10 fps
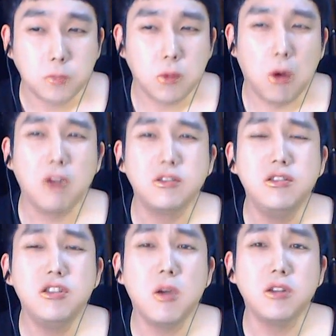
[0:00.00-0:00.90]
와,
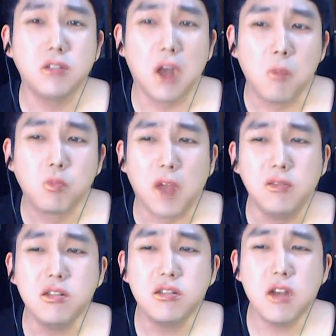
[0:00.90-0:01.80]
진짜 맛있다.
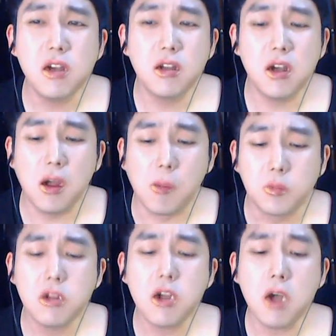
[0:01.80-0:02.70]
안
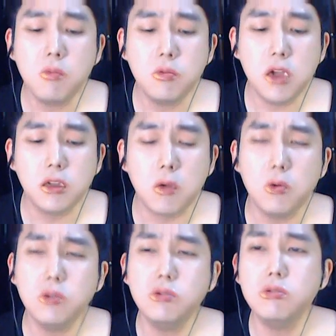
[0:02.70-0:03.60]
느끼한가? 생각보다 이게
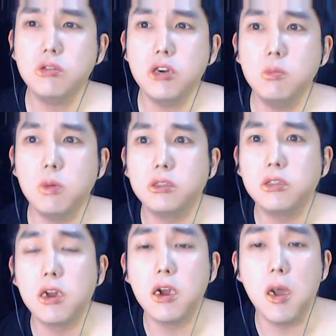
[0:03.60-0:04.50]
고추 크림
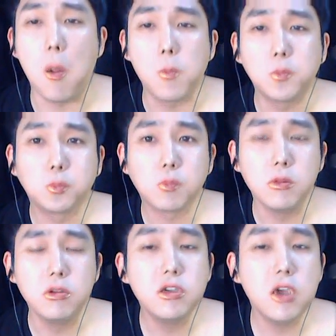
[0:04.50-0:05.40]
파스타라
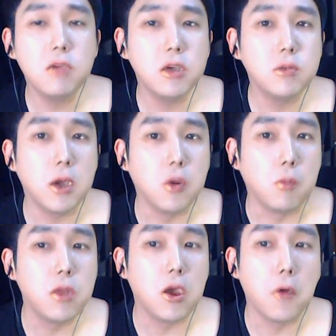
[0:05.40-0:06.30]
느끼한 맛이 많이
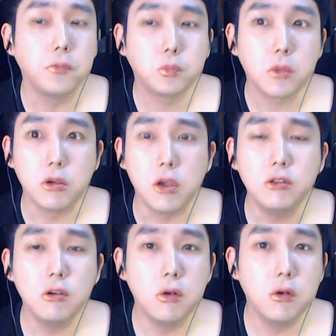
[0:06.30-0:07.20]
없네요.
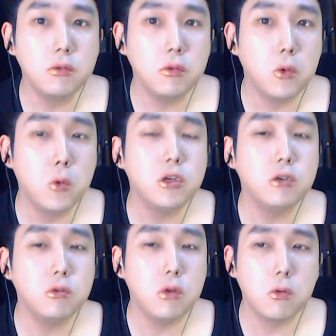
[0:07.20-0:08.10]
개인적으로 여러분들
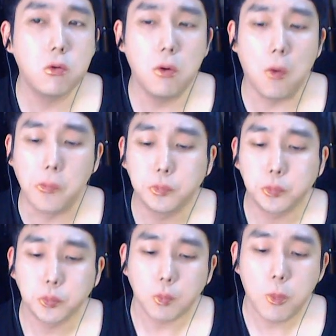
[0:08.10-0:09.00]
로제도 그렇고
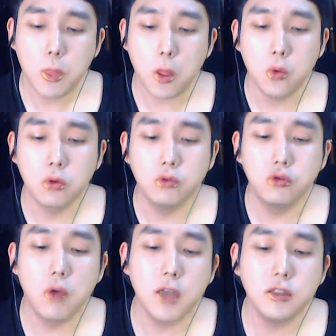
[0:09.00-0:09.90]

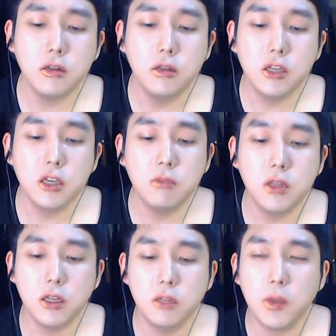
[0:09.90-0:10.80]
이런 주황색
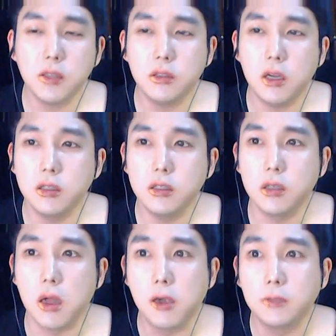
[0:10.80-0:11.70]
느낌이 나는
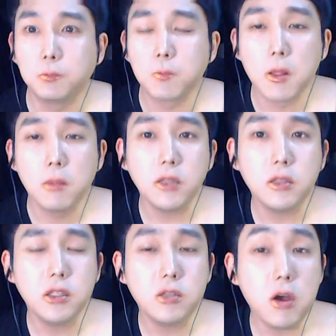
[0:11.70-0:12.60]
파스타는
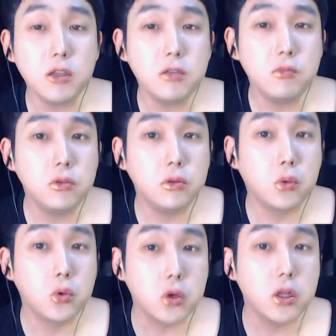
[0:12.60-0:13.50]
파스타 싫어하시는 분들
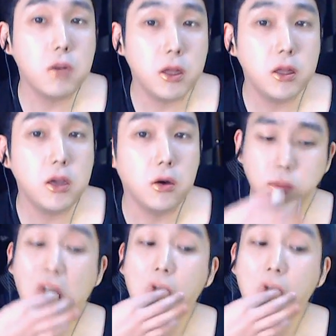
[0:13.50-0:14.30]
도전할 만해요.